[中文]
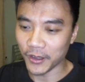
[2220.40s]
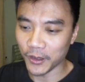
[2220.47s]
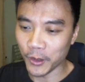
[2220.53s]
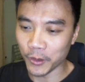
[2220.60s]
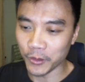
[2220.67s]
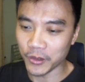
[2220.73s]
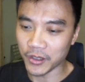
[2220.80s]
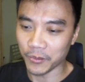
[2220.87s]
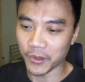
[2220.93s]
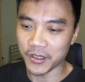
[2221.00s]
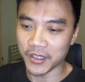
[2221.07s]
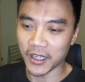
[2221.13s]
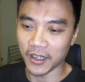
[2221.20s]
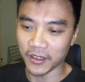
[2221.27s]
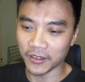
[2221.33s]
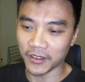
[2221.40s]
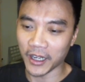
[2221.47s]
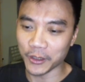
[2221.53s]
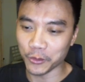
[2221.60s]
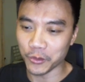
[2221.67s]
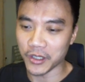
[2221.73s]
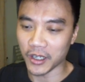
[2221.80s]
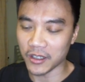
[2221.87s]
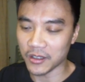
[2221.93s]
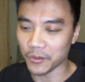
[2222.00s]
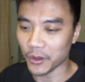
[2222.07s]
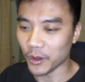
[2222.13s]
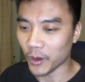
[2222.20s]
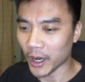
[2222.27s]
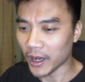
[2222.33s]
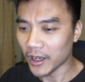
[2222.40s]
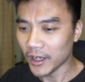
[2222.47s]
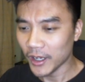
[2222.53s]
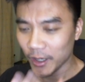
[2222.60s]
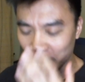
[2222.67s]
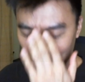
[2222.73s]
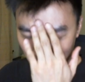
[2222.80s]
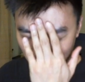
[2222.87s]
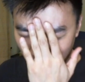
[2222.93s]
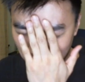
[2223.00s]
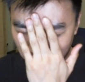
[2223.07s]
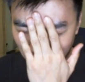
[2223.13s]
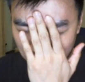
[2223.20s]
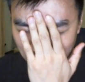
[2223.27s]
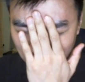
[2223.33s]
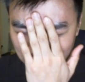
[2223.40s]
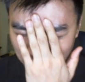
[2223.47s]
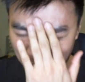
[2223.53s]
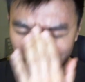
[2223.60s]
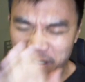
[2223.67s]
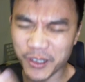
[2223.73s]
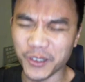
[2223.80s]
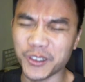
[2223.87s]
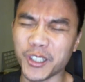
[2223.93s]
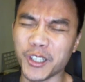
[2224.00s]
用什么讲态度，讲什么话？我知道这好像已经印成